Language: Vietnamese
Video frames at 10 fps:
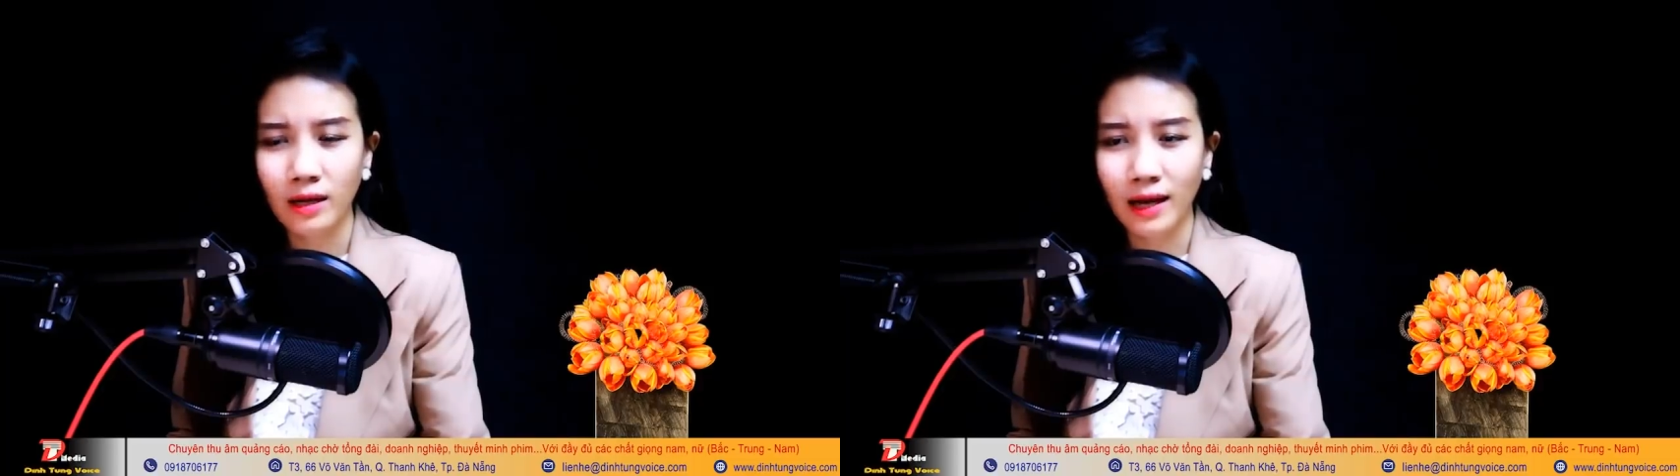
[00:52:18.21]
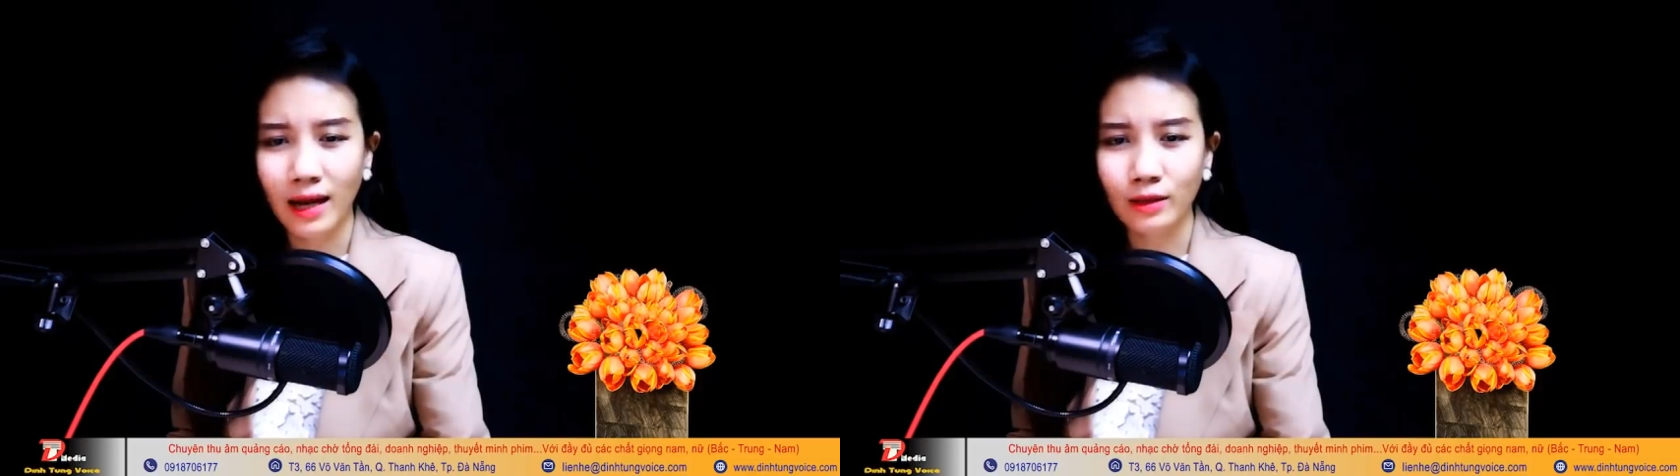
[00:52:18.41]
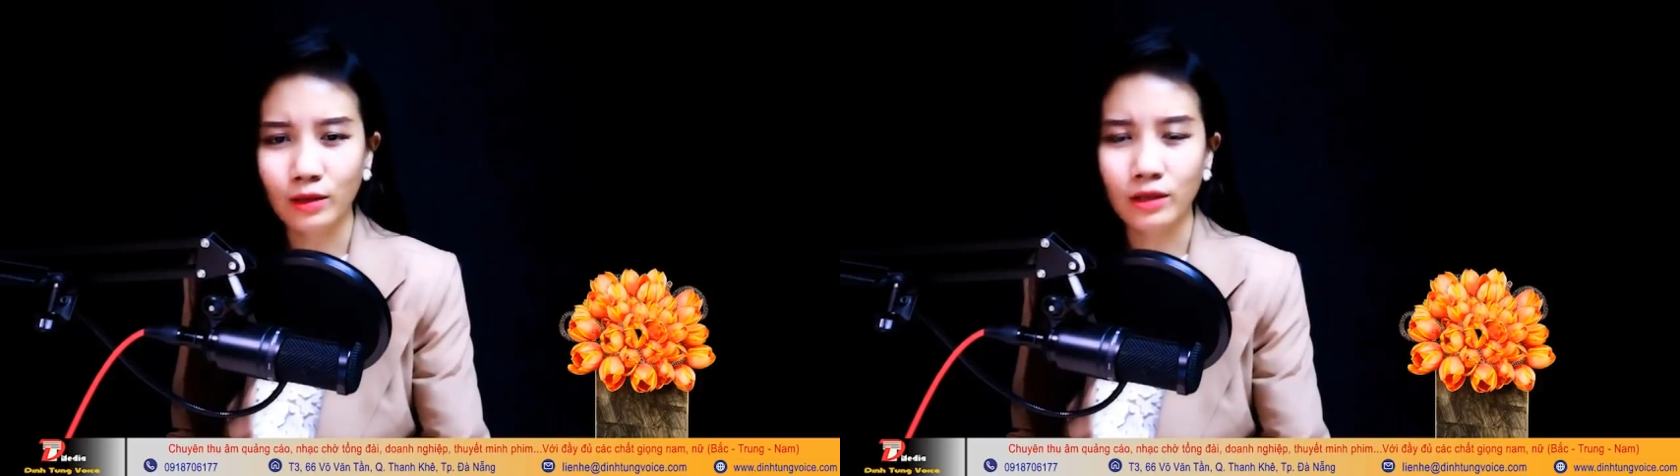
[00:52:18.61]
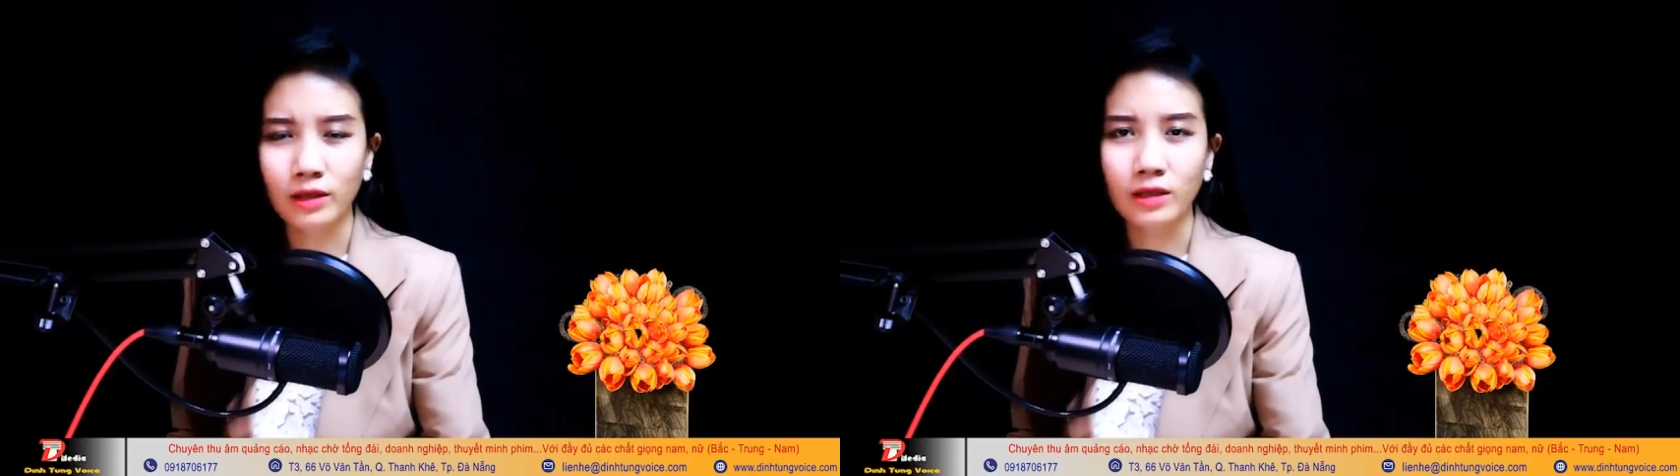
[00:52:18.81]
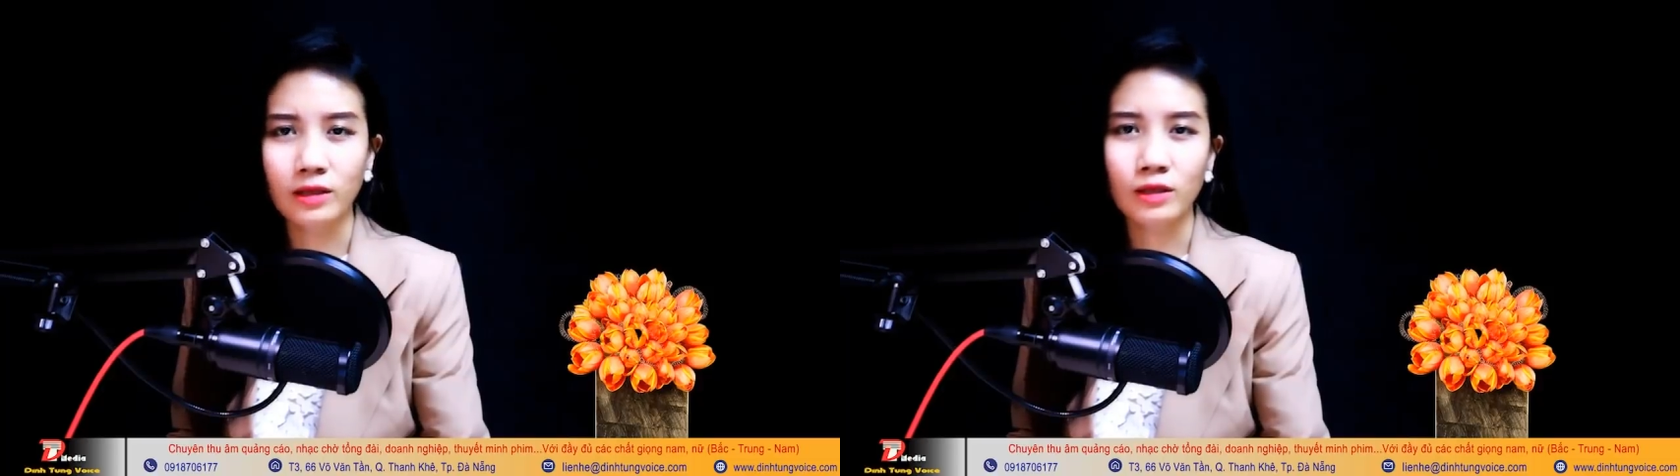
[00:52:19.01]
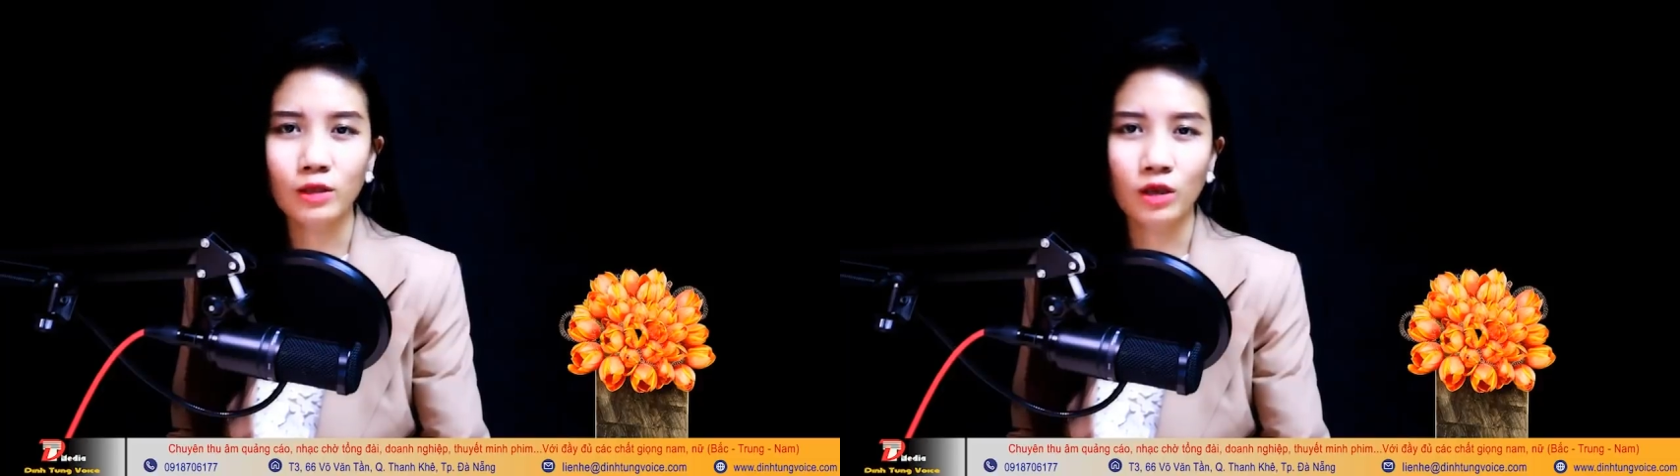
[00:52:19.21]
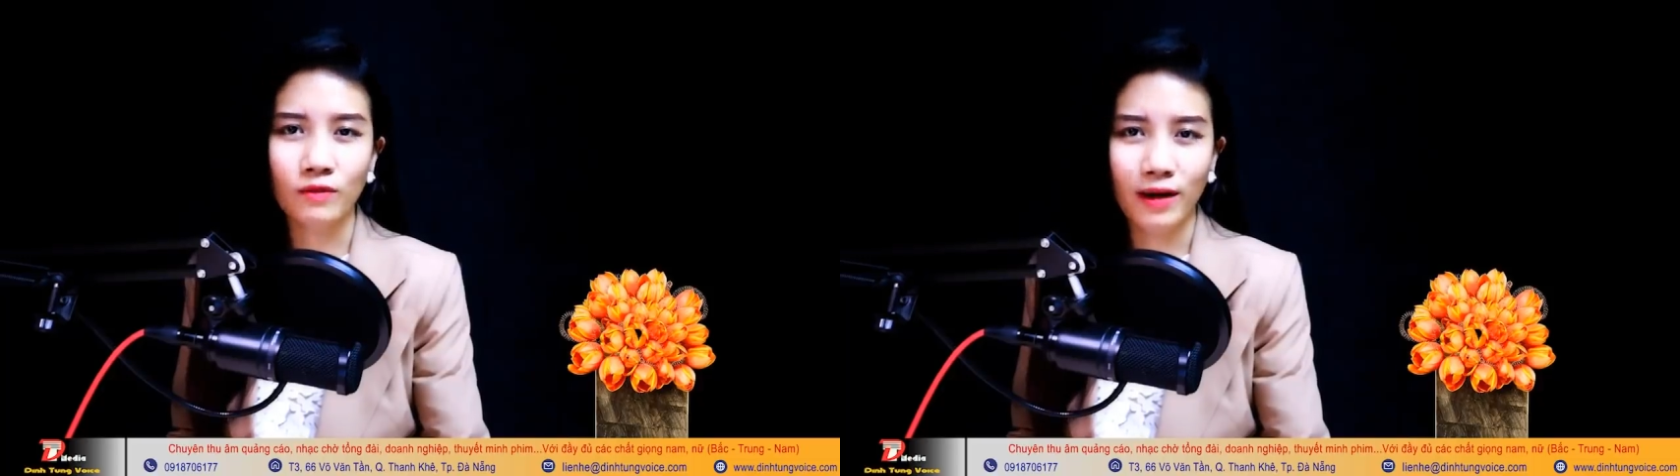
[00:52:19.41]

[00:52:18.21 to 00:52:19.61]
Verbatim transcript: Nga người Tựa